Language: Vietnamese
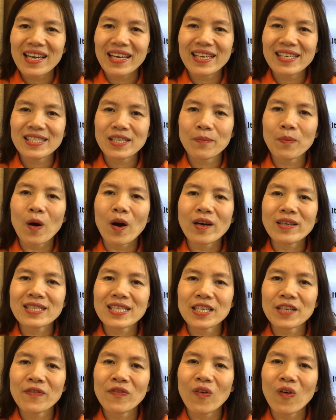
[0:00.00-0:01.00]
it's a
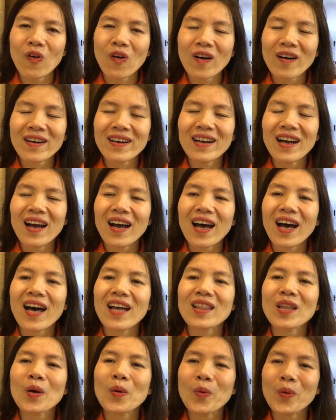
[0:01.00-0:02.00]
party for
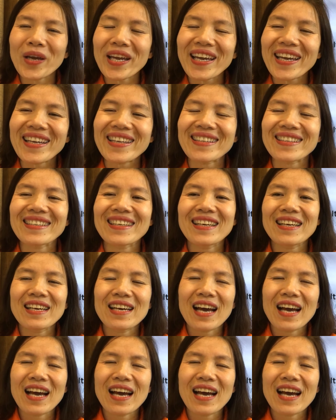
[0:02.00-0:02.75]
Halloween